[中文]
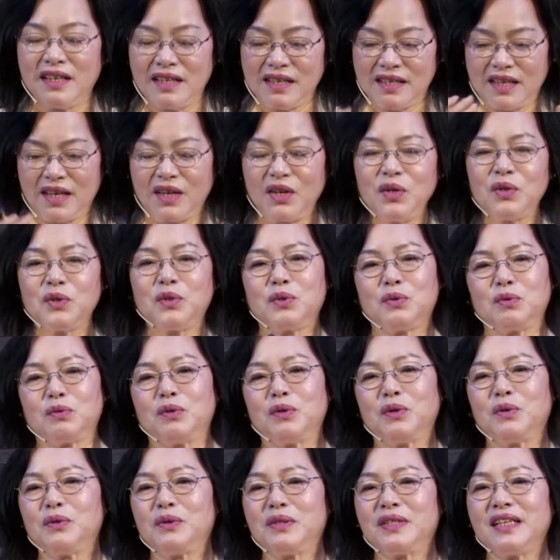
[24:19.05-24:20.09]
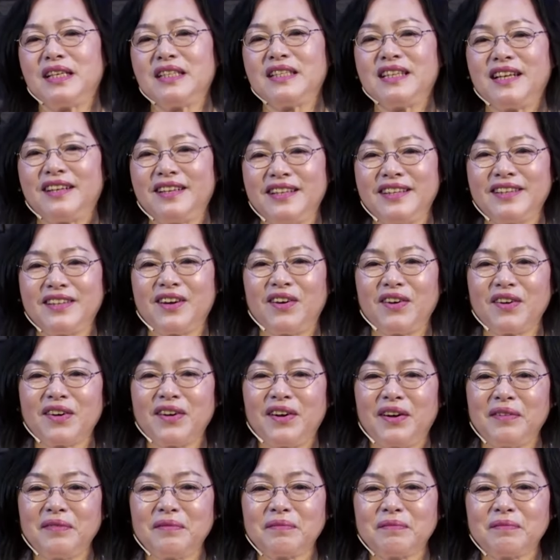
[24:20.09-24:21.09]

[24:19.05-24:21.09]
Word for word: 然后主，我再向你祷告。